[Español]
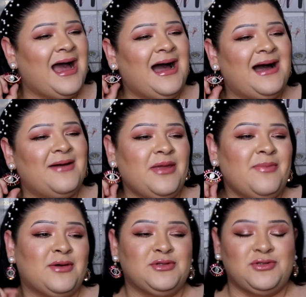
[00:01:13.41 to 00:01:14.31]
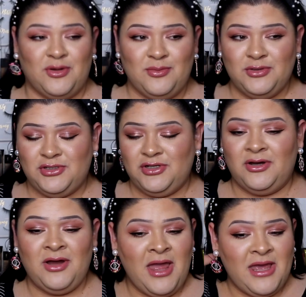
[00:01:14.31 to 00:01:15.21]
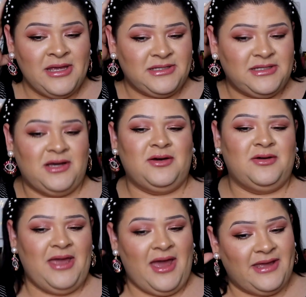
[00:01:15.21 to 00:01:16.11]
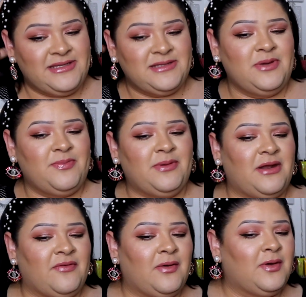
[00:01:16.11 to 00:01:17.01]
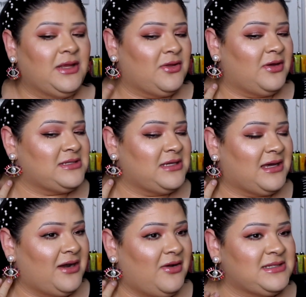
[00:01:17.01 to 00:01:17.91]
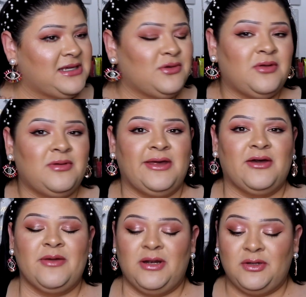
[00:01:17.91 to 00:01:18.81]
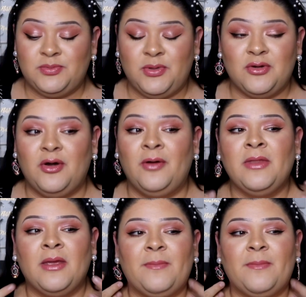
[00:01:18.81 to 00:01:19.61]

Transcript: ah, y me gustó mucho. So yeah, ese es mi primer favorito, es creo el segundo video que me los pongo,